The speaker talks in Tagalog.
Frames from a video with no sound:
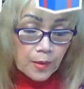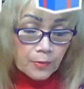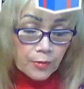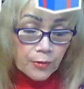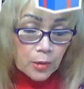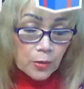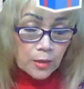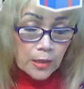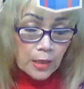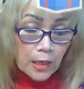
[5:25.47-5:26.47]

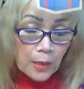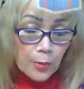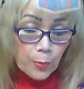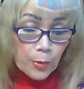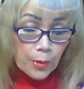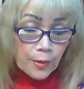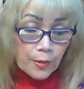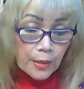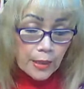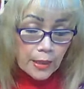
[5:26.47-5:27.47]
Bifinosa, happy
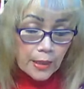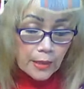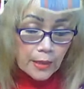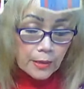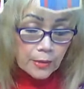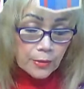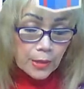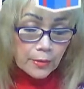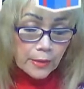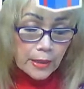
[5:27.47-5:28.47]
birthday,
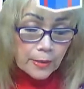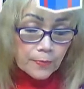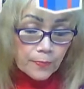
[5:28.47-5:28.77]
Kuya Rick.